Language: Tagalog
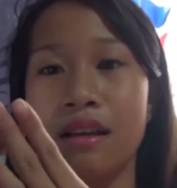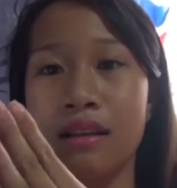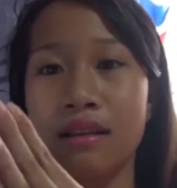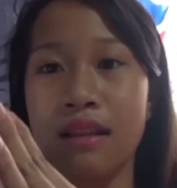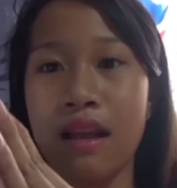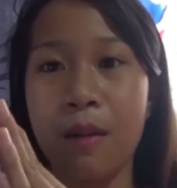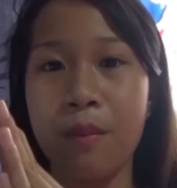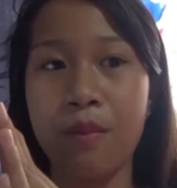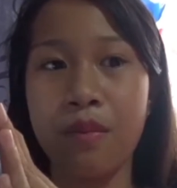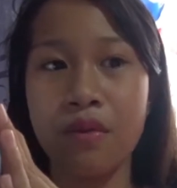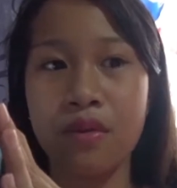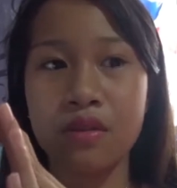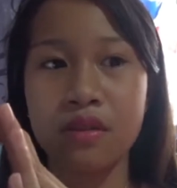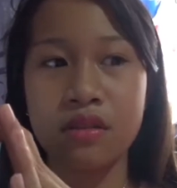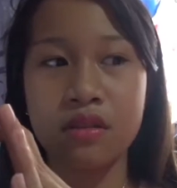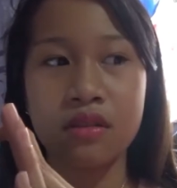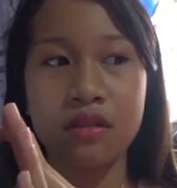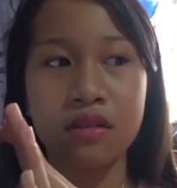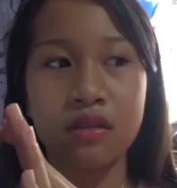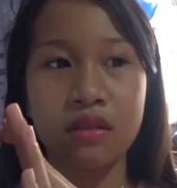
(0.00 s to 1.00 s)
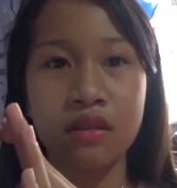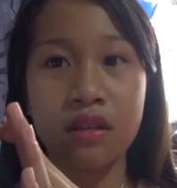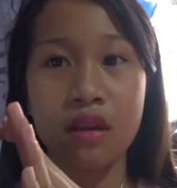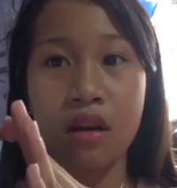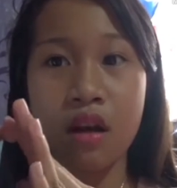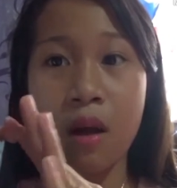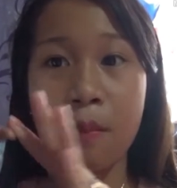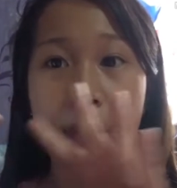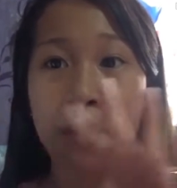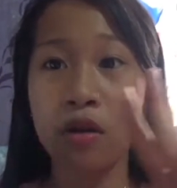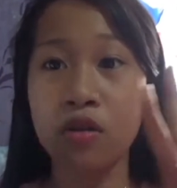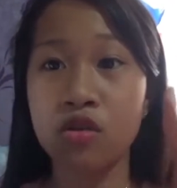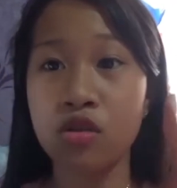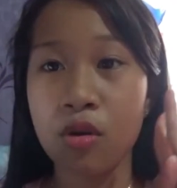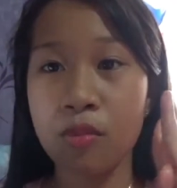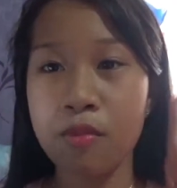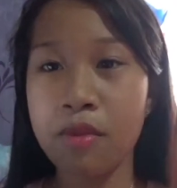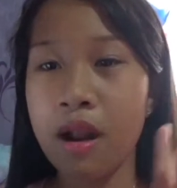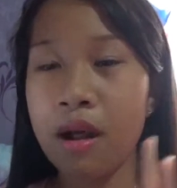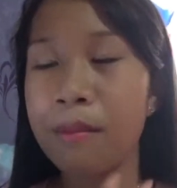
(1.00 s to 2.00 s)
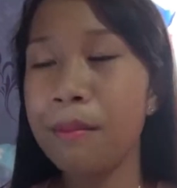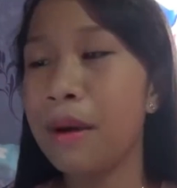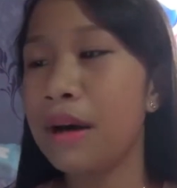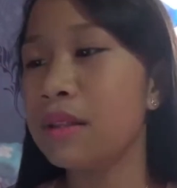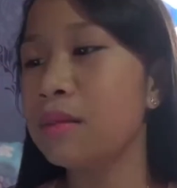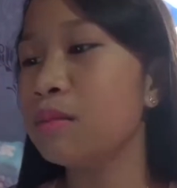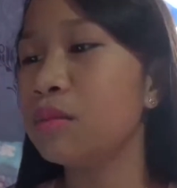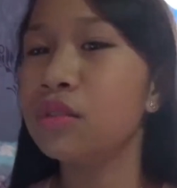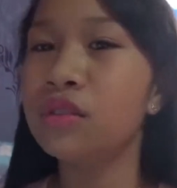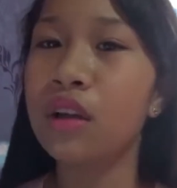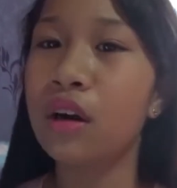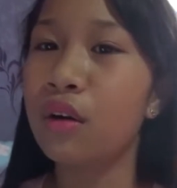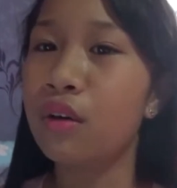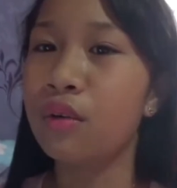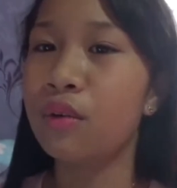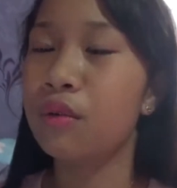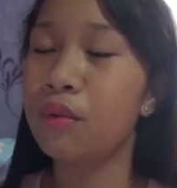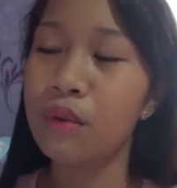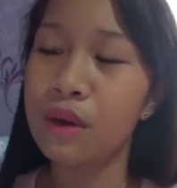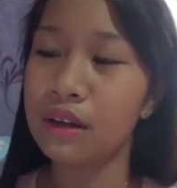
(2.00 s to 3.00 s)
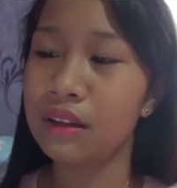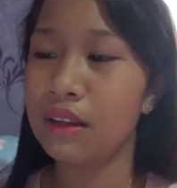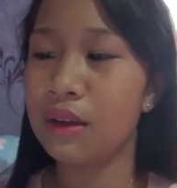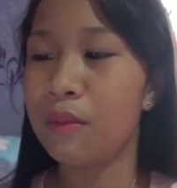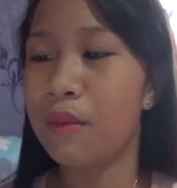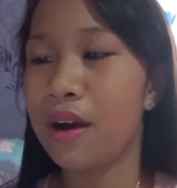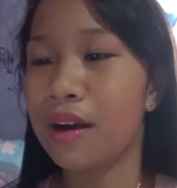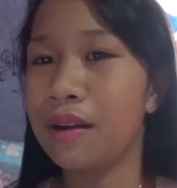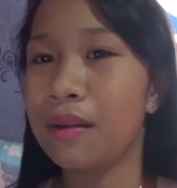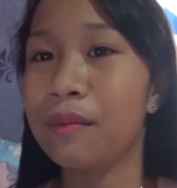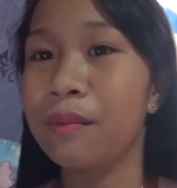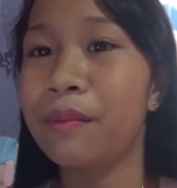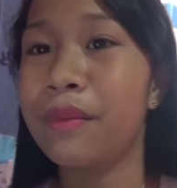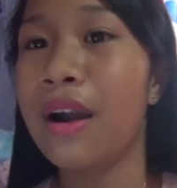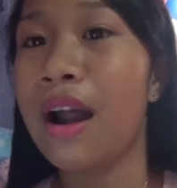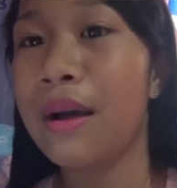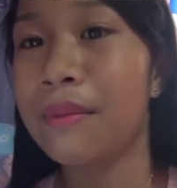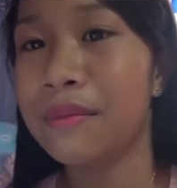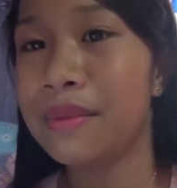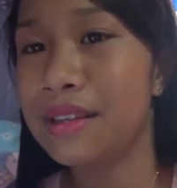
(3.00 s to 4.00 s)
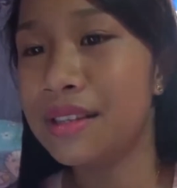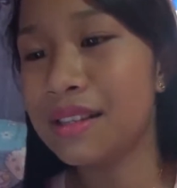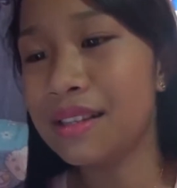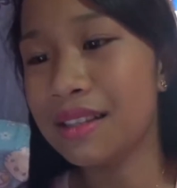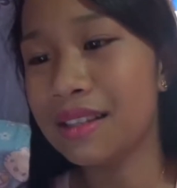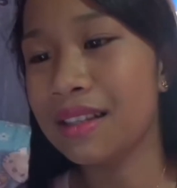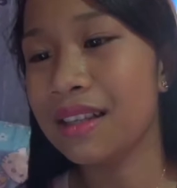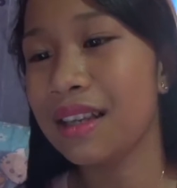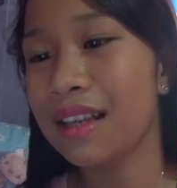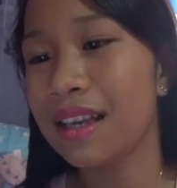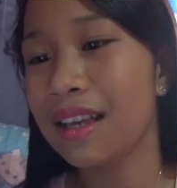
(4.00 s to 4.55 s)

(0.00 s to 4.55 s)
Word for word: tapos kapag sobrang bad mood ako, wag na wag, promise.